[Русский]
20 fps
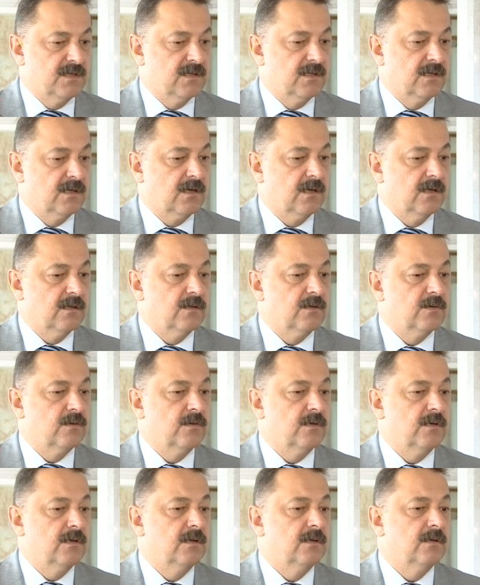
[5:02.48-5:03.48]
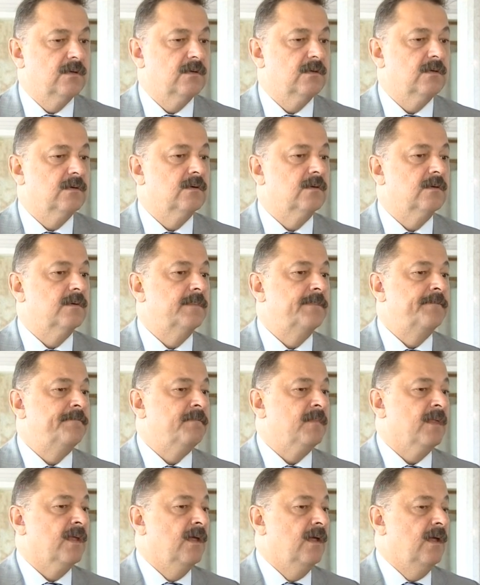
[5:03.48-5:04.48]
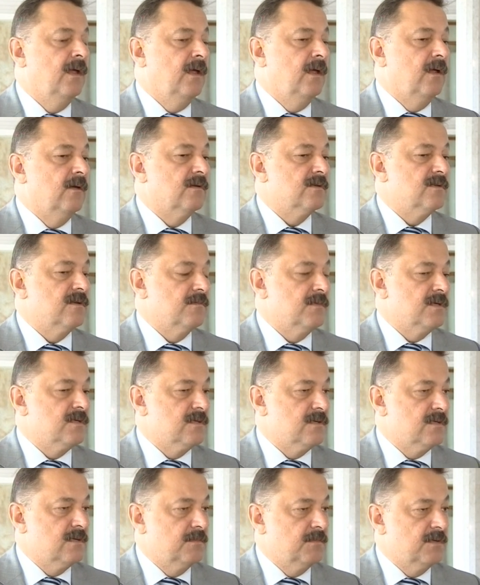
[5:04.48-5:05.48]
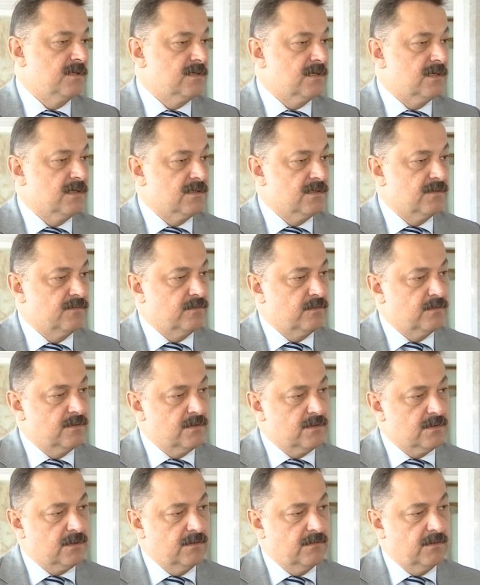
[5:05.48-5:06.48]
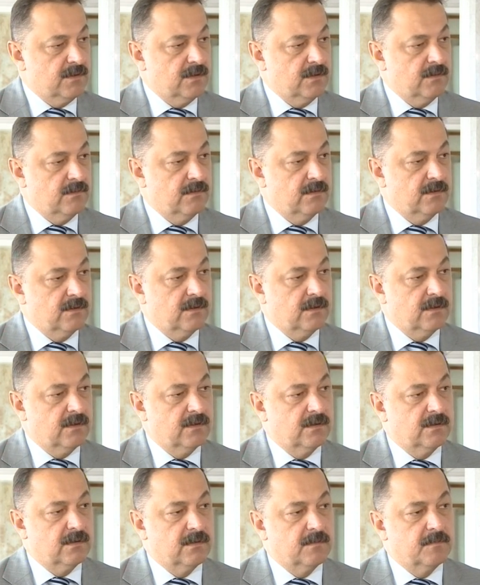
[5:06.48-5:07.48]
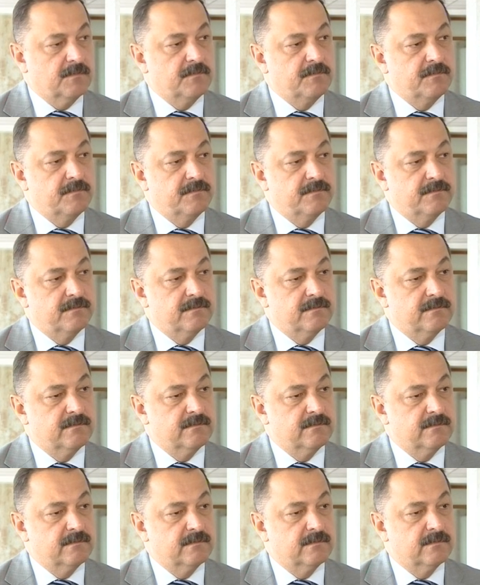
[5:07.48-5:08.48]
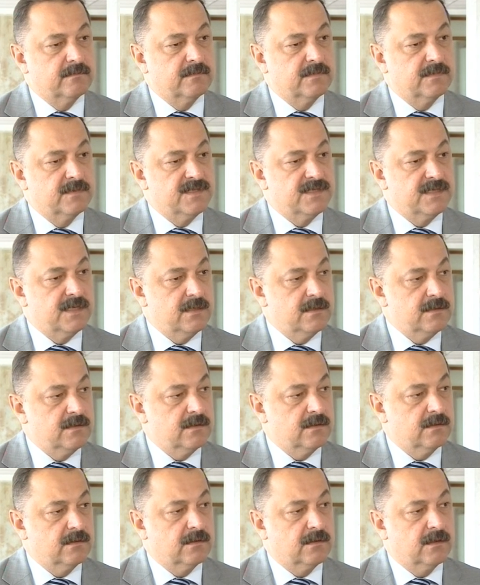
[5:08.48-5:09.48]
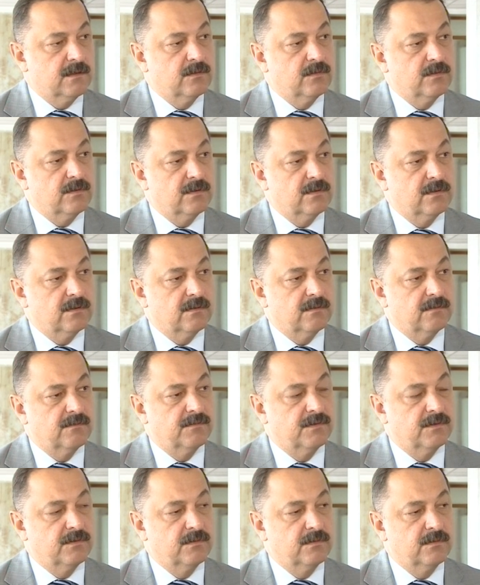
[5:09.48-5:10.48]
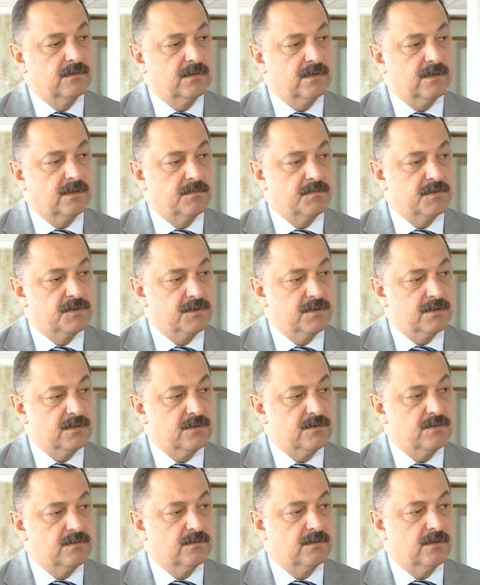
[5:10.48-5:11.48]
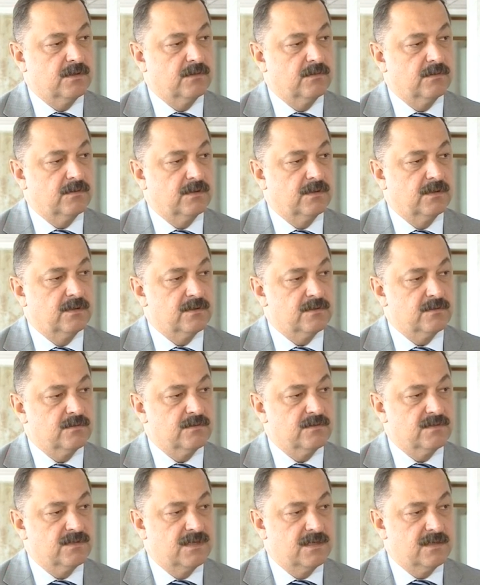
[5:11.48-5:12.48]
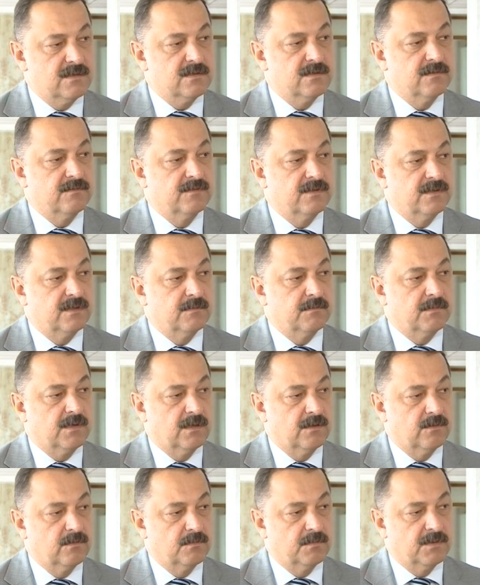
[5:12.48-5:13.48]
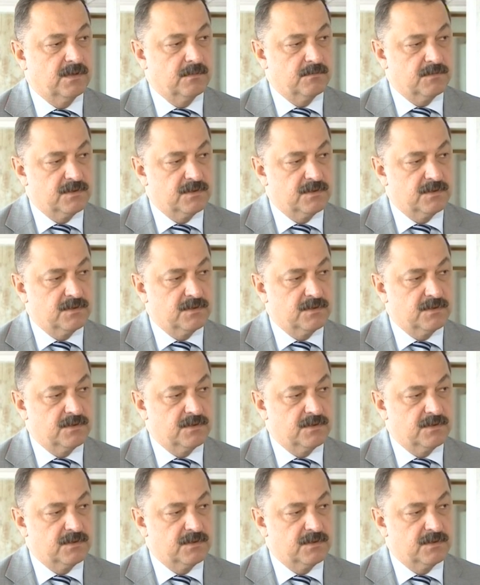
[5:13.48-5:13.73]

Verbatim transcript: взять на контроль э, совместно с администрацией Фрунзенского района. Это сети, которые ведут к общежитию, которое должно сдаться в этом году.